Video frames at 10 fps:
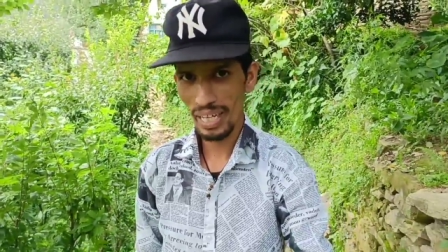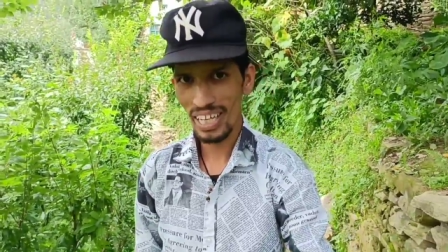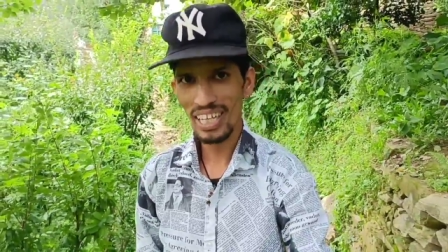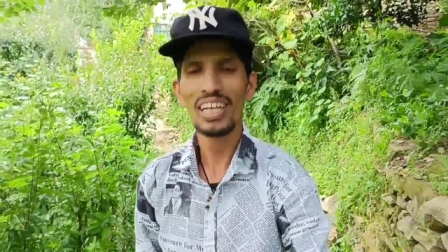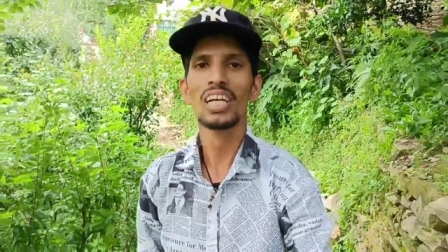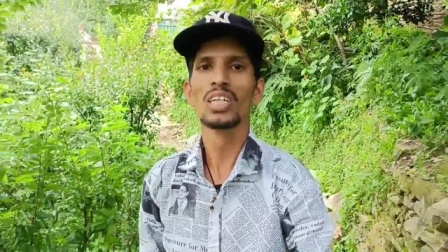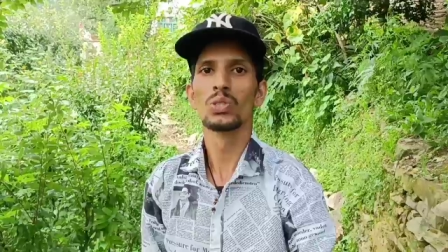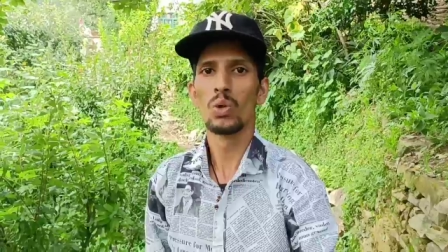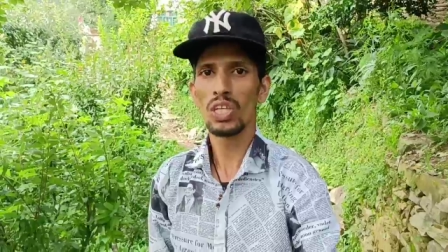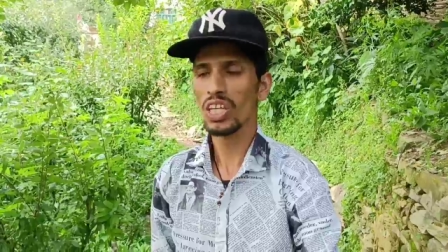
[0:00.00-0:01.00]
जो कि
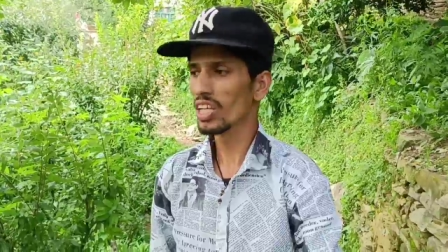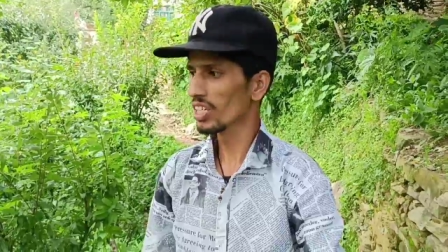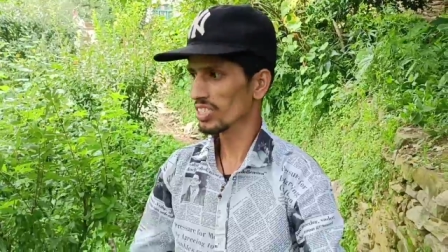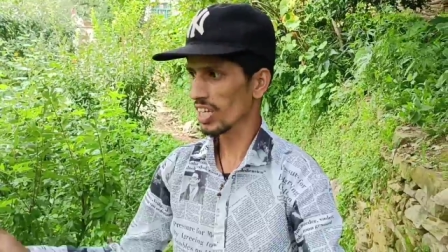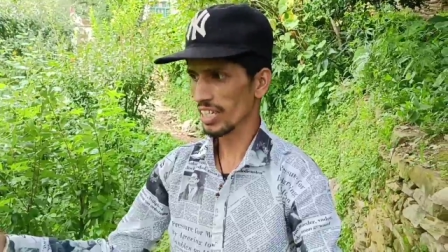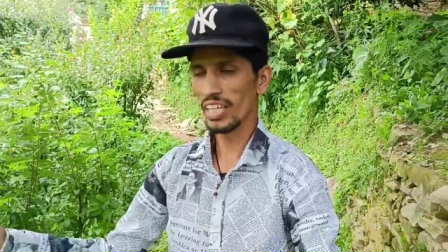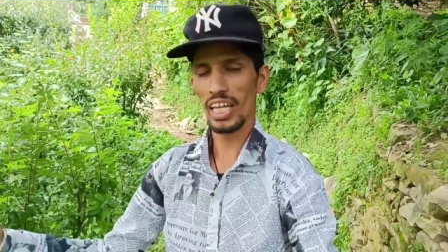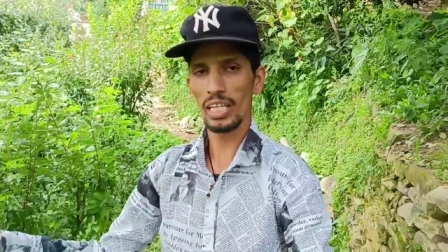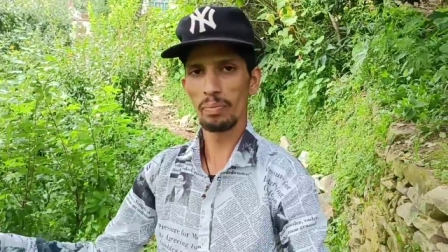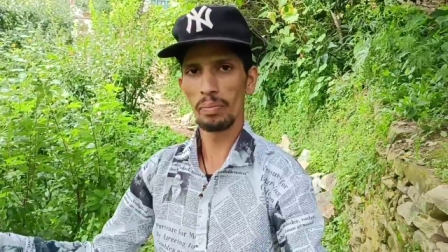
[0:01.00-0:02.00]
गाड़ी खेत में
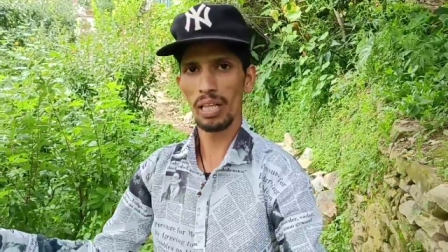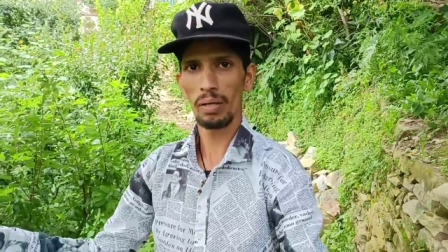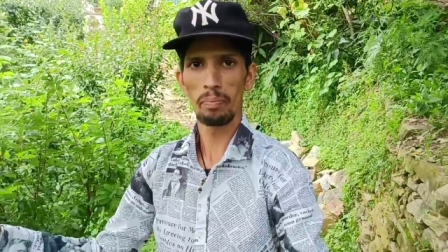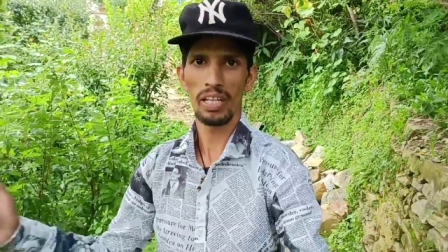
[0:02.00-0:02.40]
मतलब पड़ता है